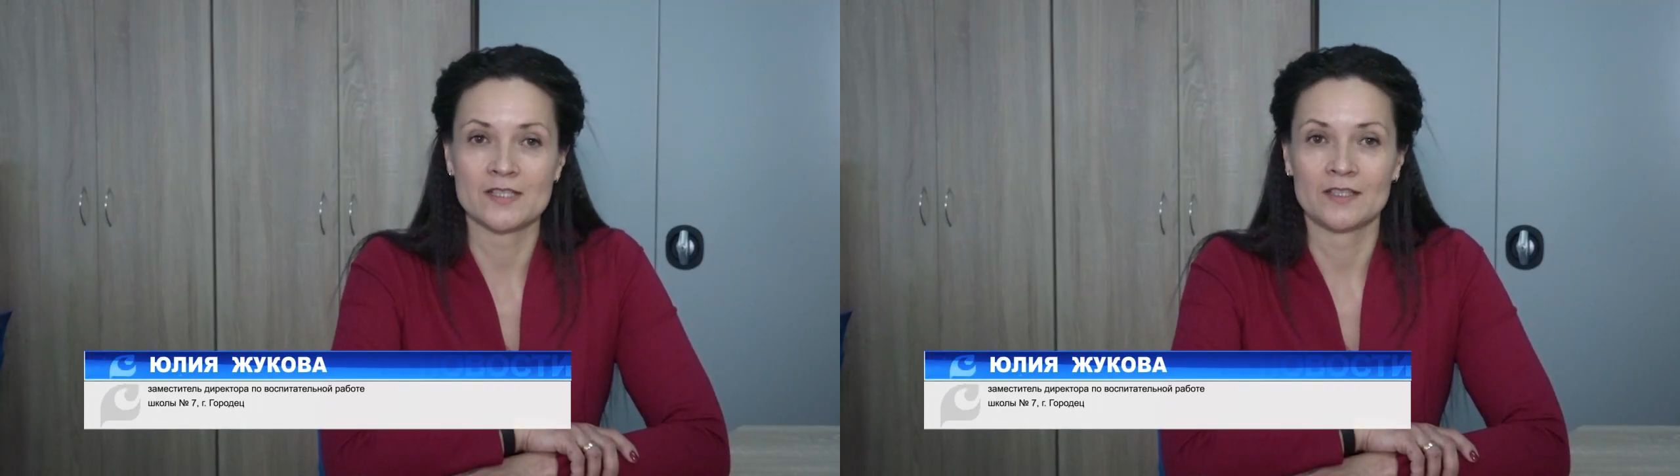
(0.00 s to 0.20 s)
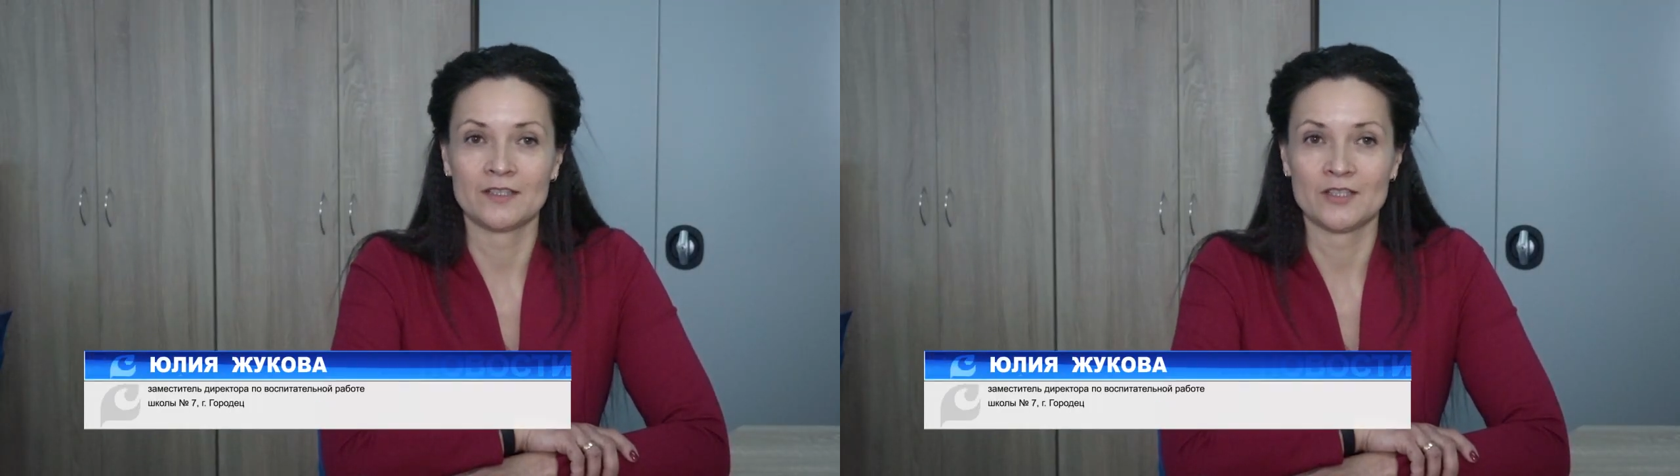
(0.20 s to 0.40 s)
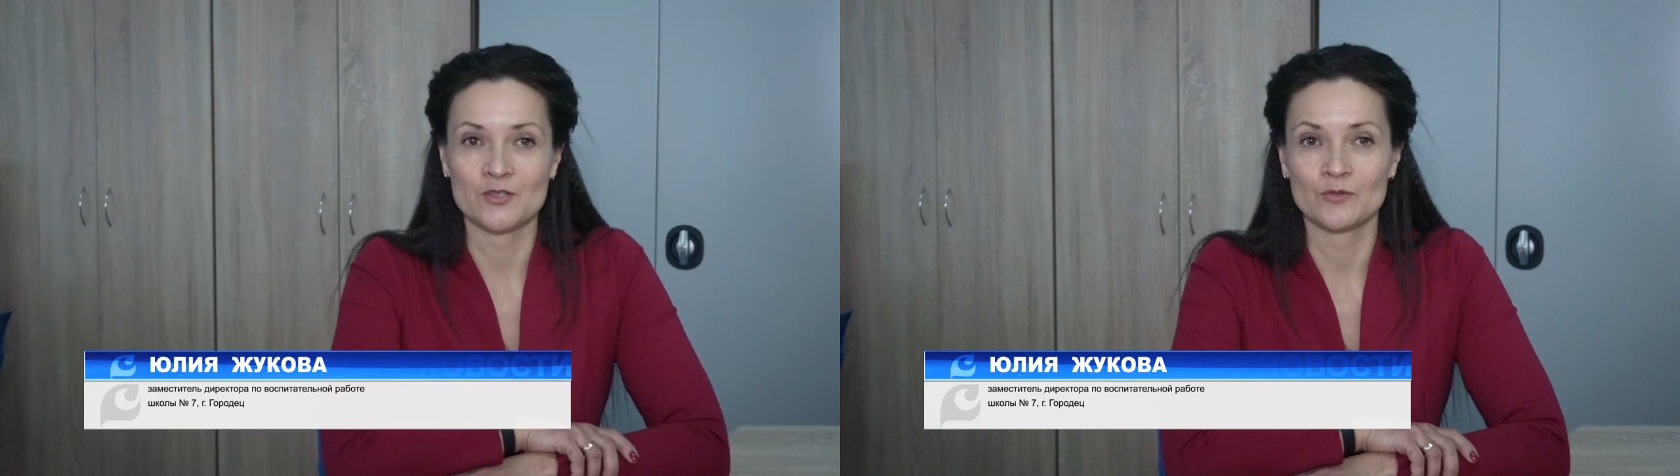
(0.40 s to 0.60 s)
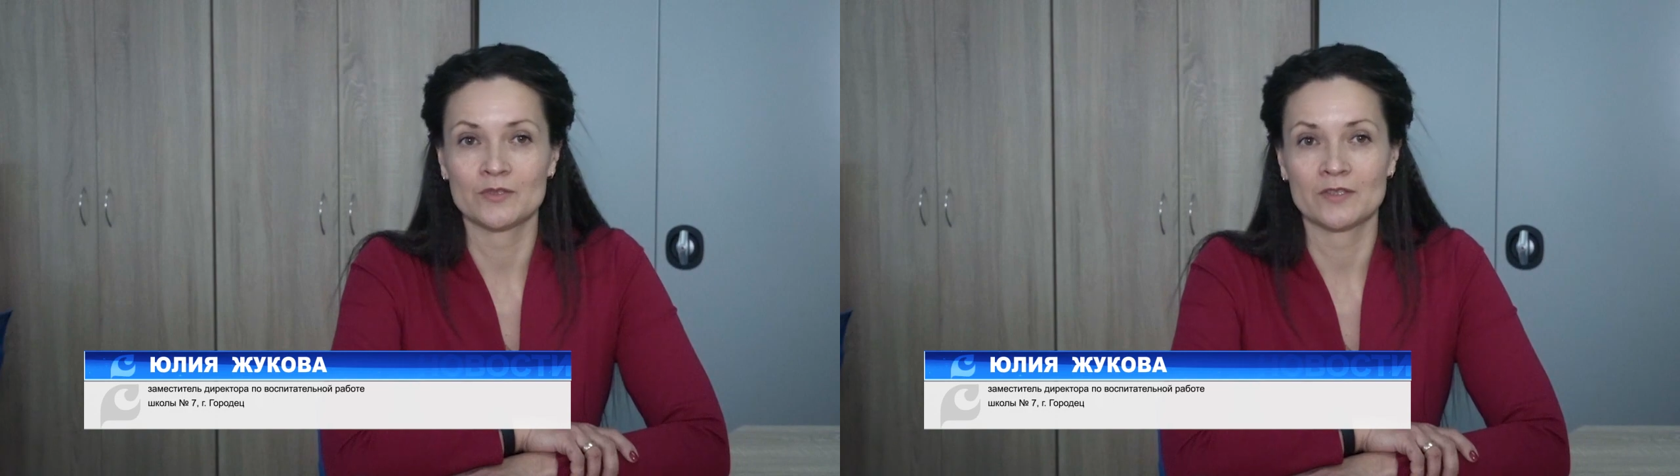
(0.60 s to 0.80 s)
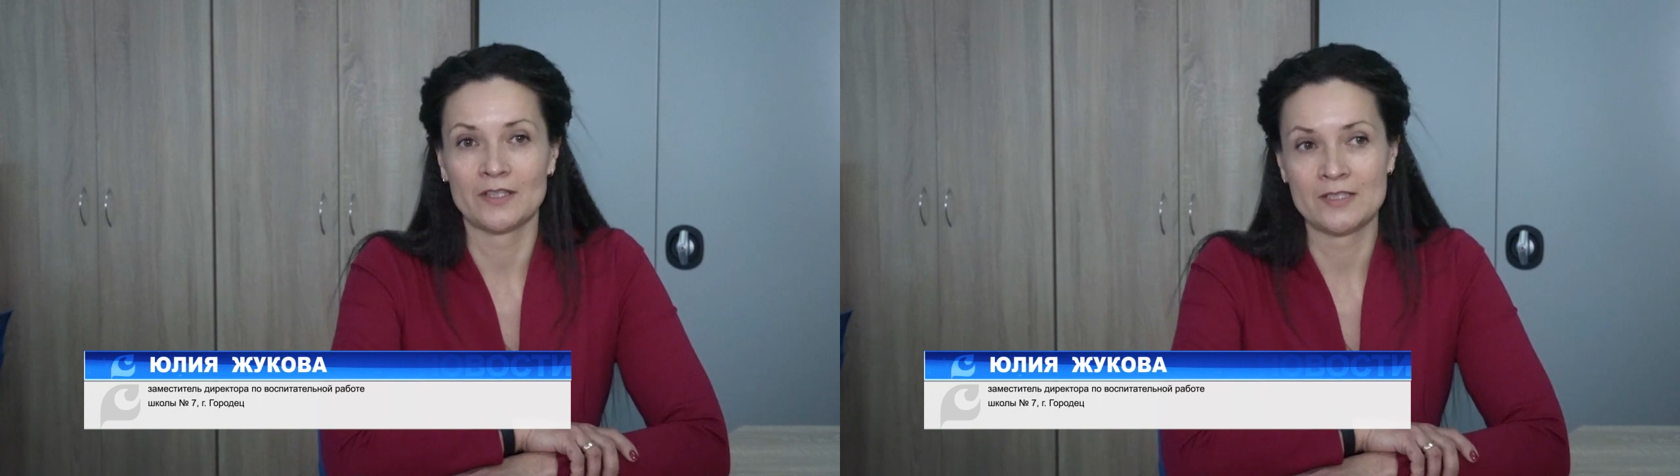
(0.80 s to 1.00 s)
они начнут
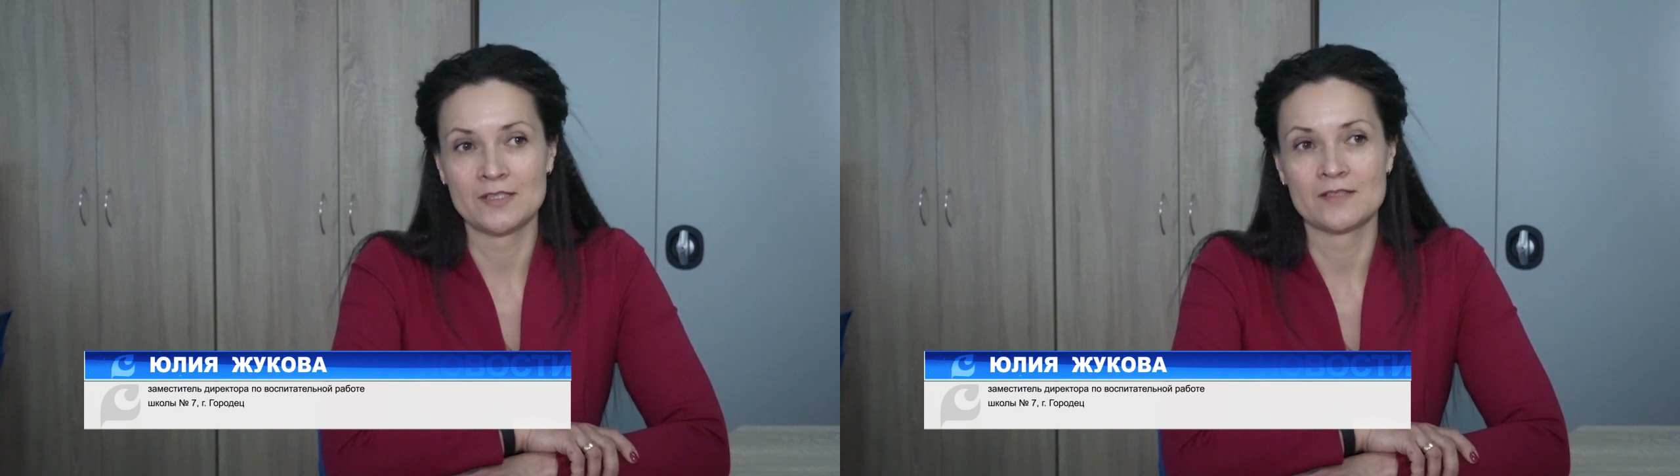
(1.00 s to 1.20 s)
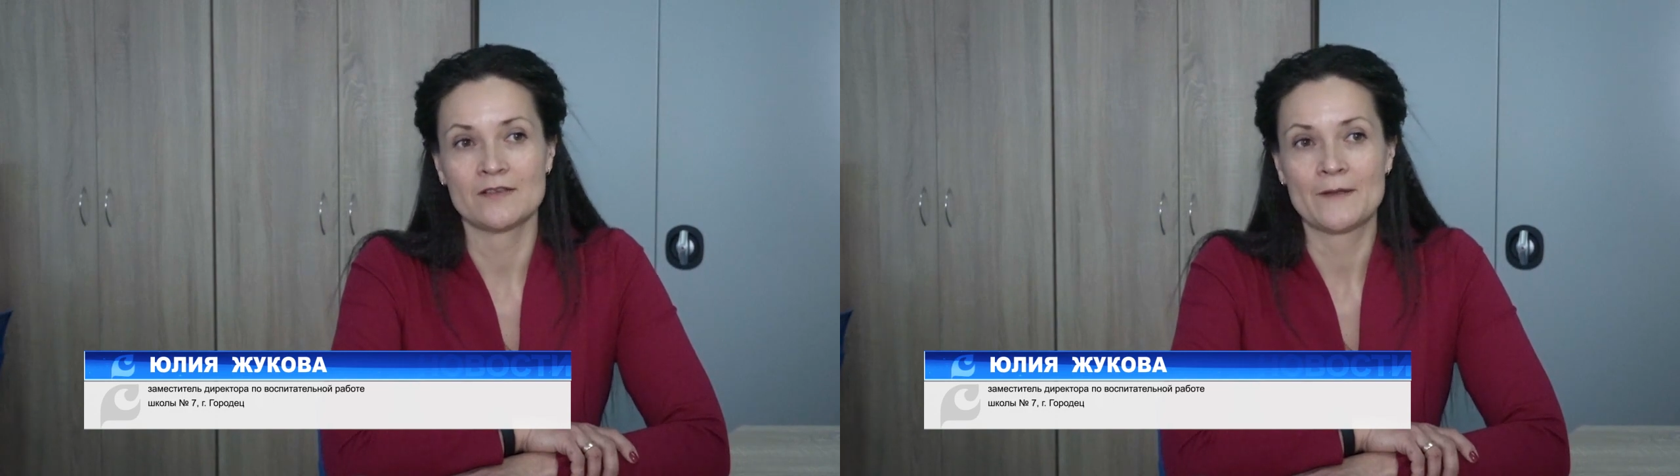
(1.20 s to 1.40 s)
ходить